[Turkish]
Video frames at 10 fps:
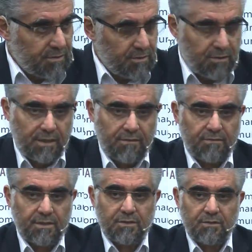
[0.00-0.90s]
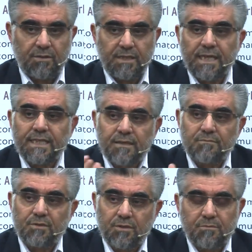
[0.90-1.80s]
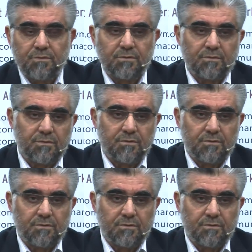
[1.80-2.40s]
önem veriliyor. Neden biliyor musunuz?